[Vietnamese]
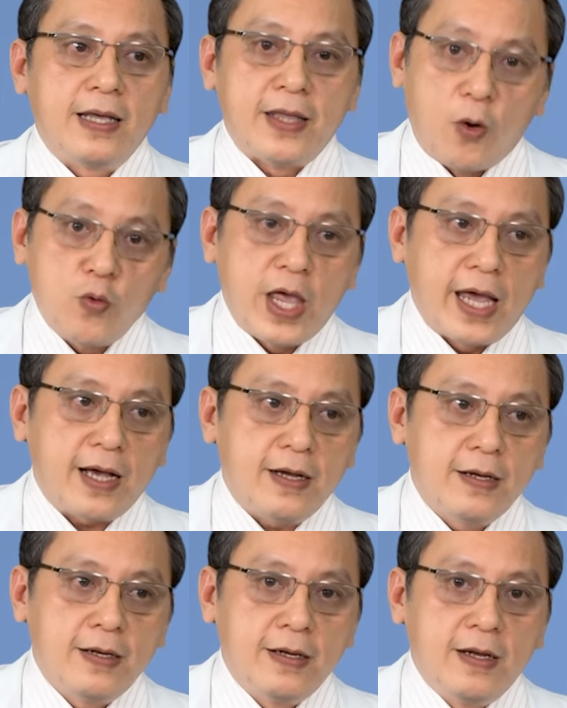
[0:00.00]
nhậu nhẹt
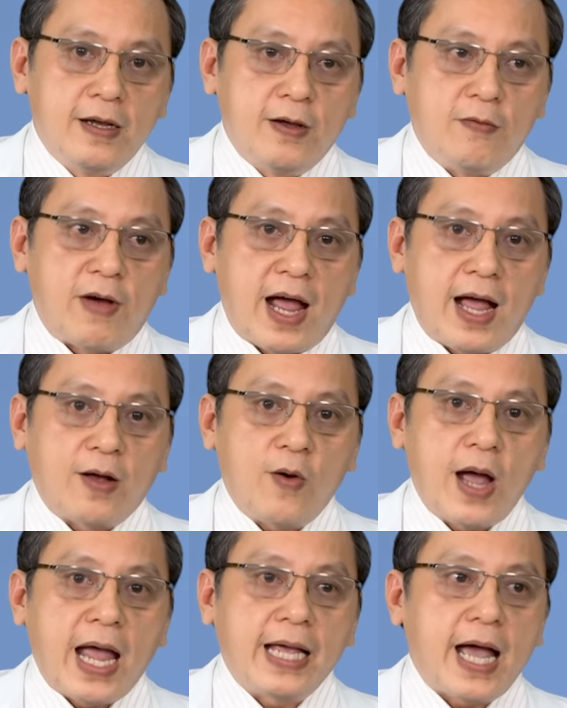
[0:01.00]
và có
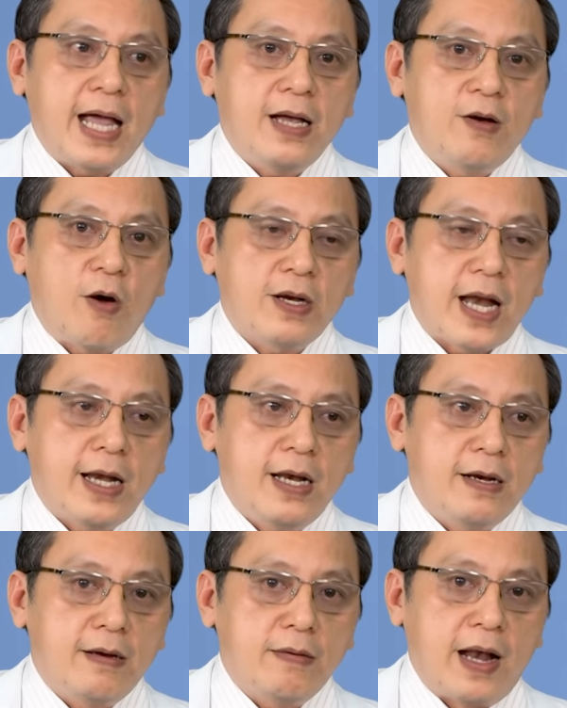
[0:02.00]
hai cái khó tránh
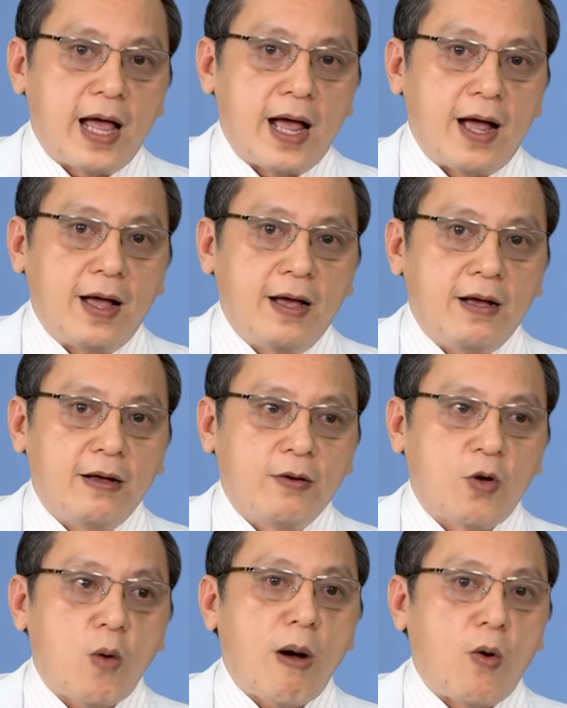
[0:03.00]
là
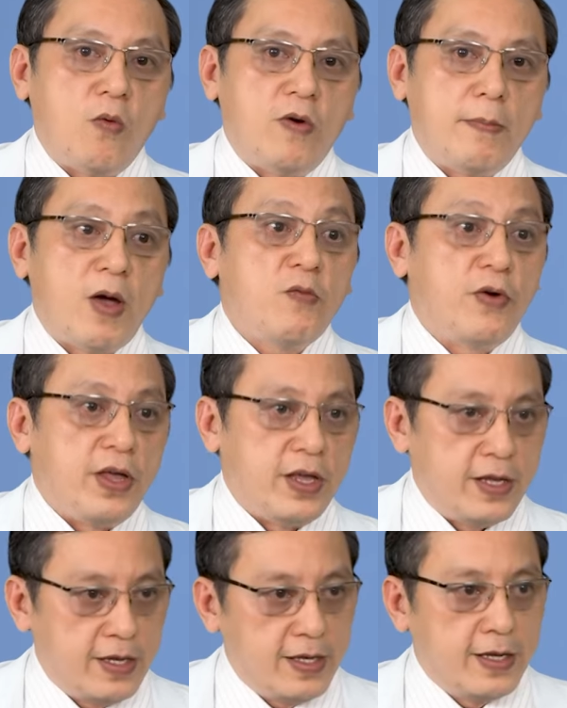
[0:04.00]
có bầu và béo phì yeah.
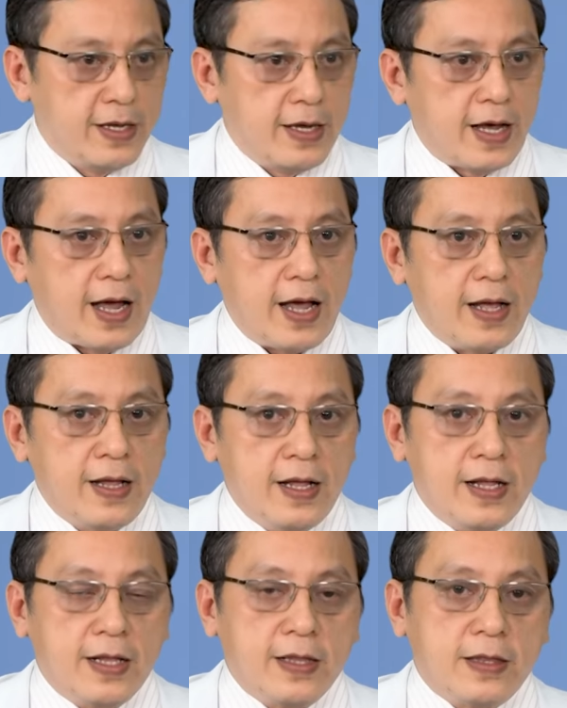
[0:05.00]
Dạ. à,
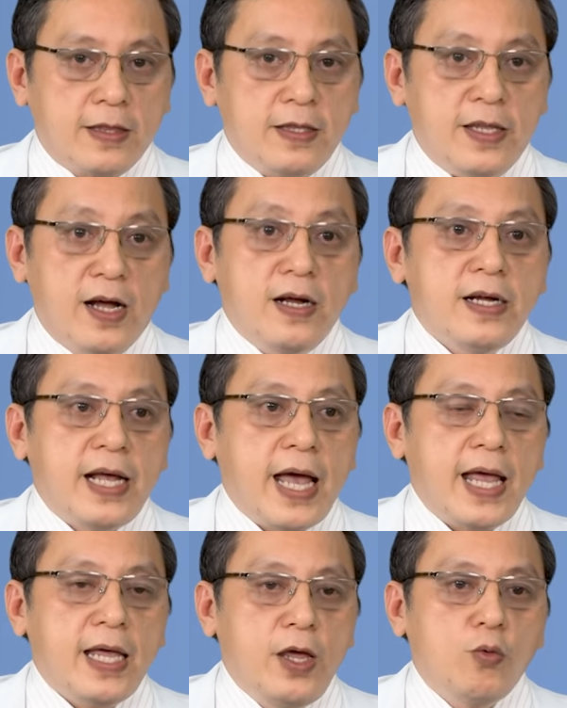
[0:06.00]
những
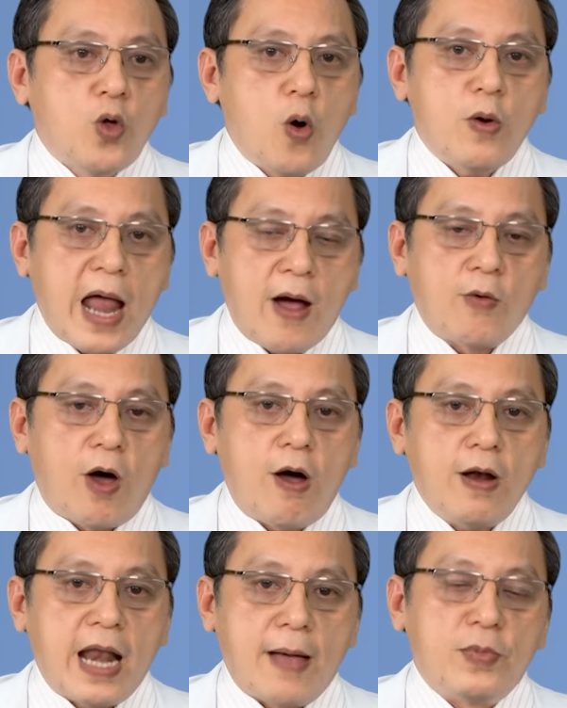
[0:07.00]
cái yếu tố nào đó
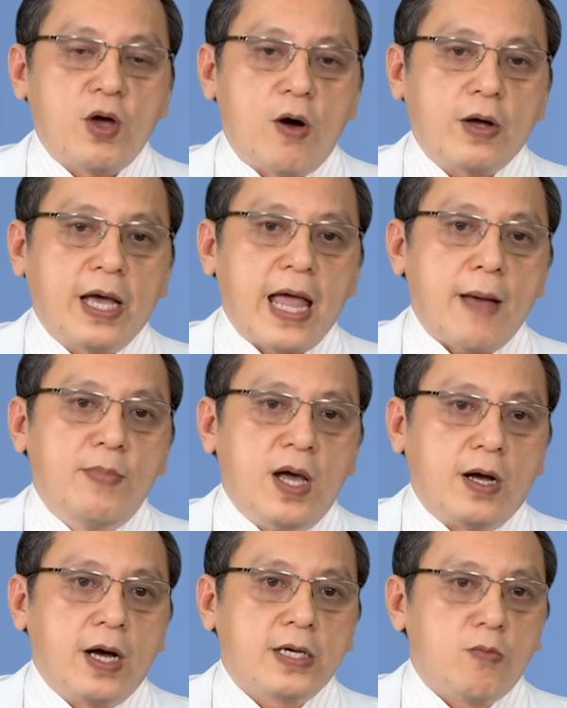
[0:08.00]
làm cho cái áp
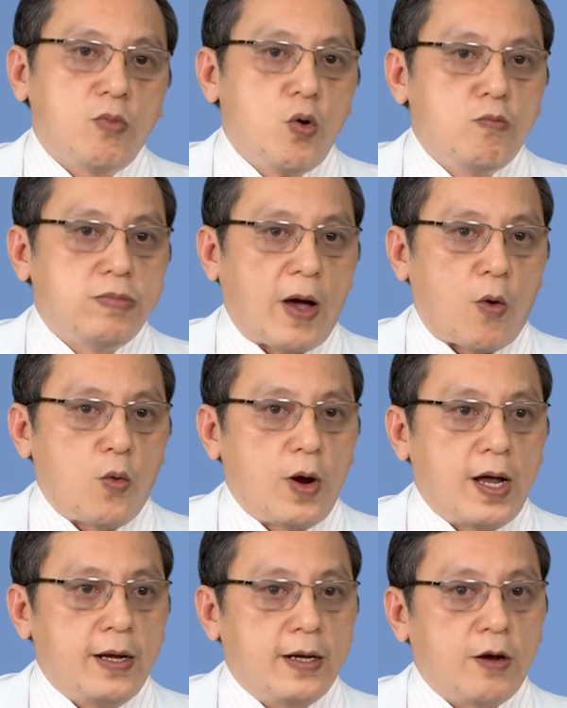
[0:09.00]
lực ở trong khung chậu
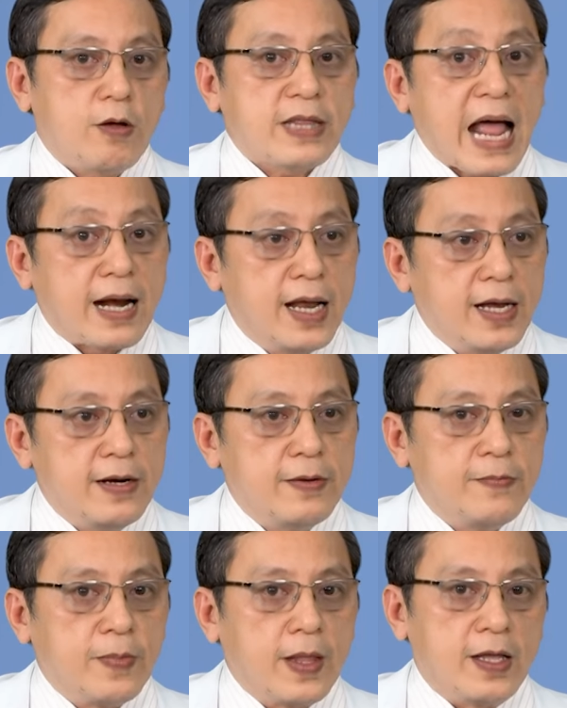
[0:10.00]
nó tăng lên yeah.
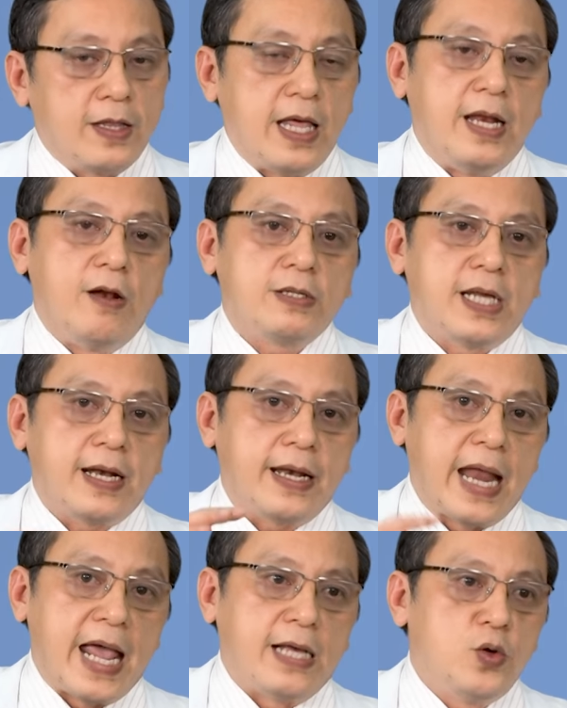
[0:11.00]
Dạ. thì nó sẽ
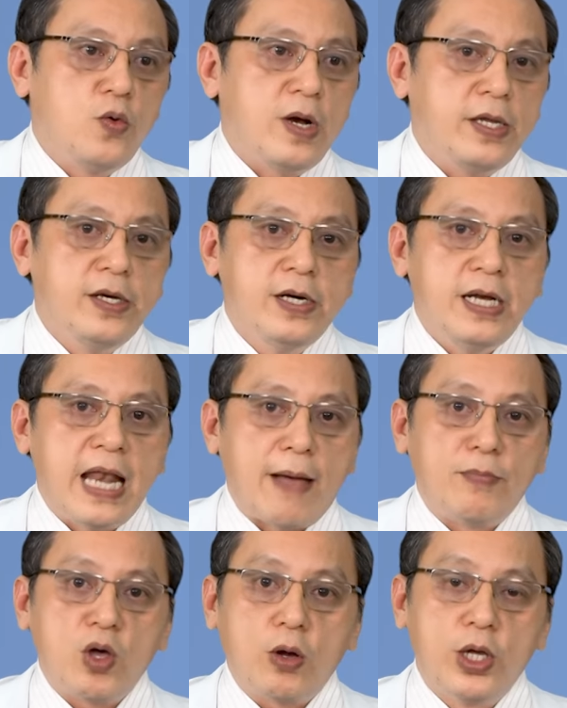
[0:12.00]
đè xuống ở dưới làm
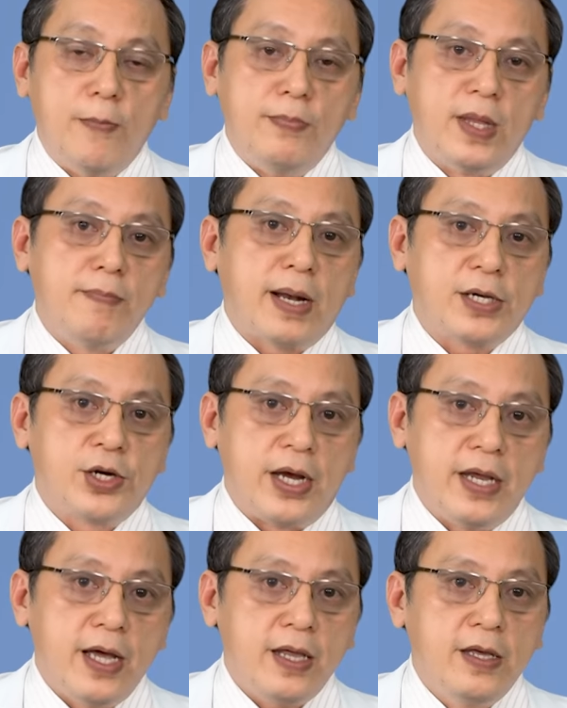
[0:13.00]
cho chùm tĩnh mạch
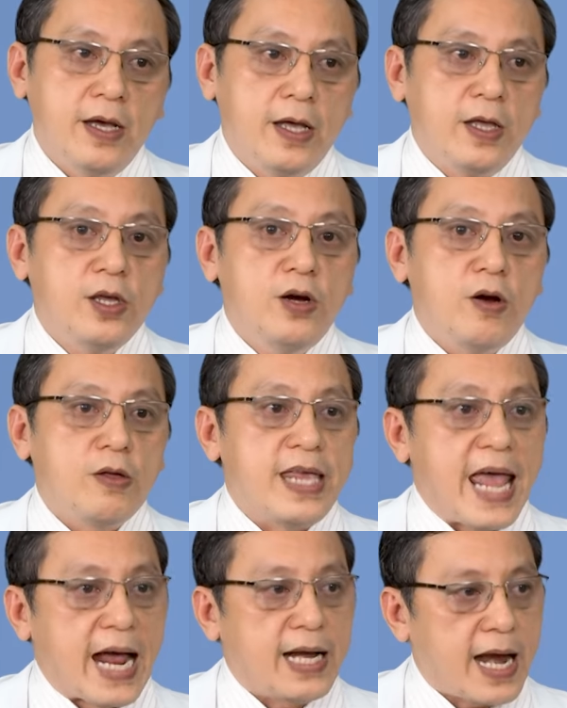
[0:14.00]
trĩ ấy, dưới nó
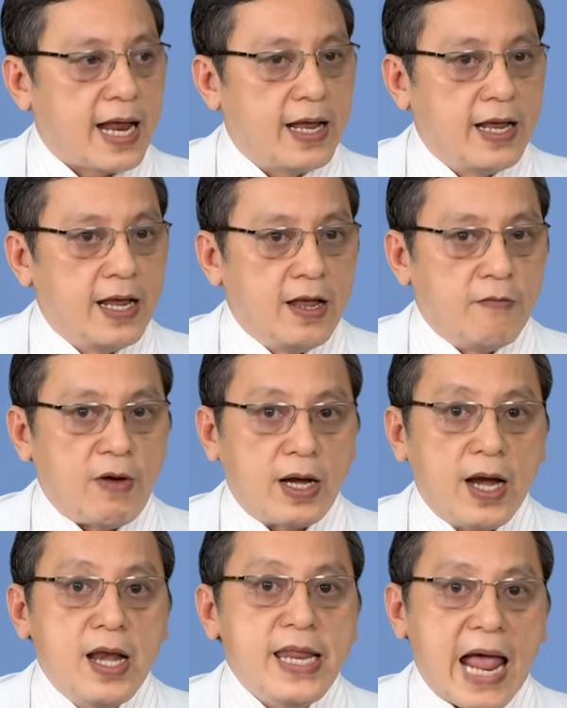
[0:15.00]
giãn ra và
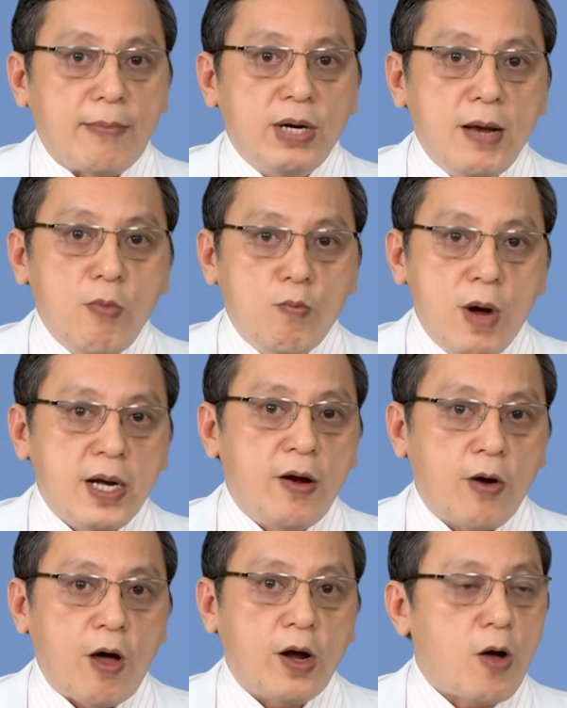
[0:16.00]
đến giãn đến một mức nào
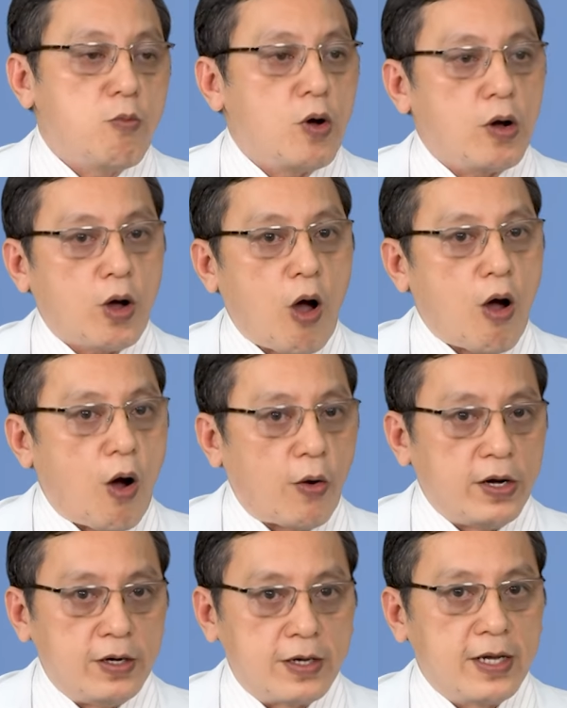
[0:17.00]
đó nó không có co hồi
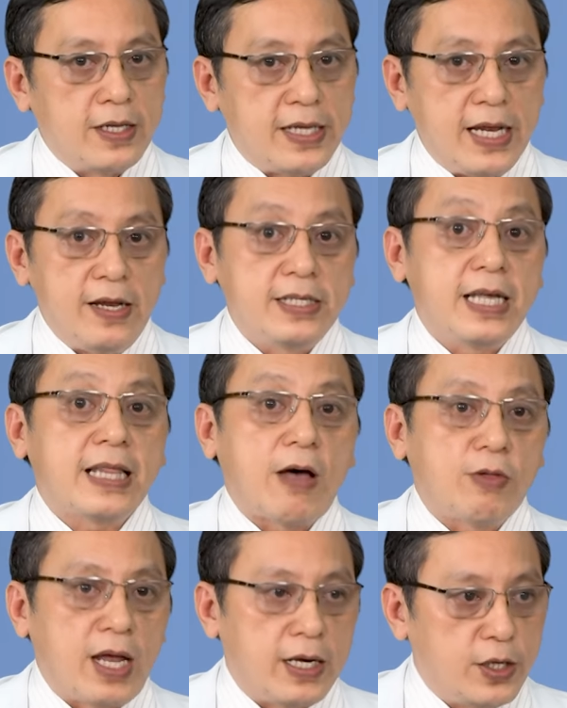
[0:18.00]
được thì nó sẽ tạo
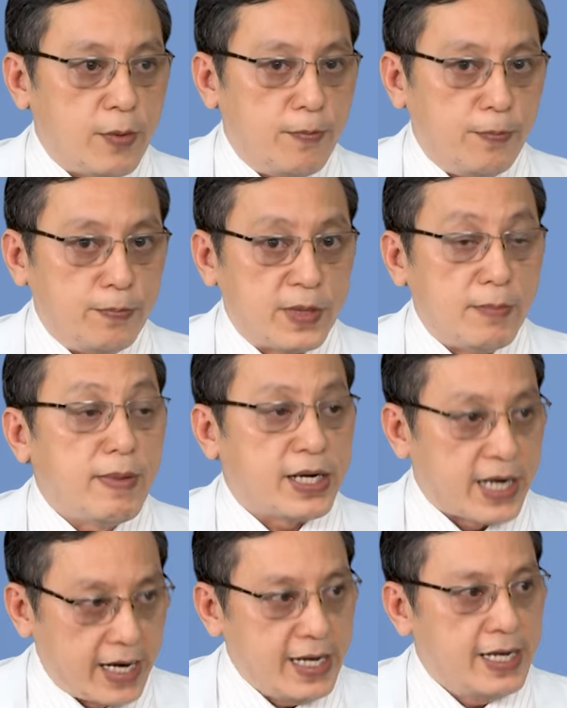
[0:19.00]
thành chùm tĩnh mạch trĩ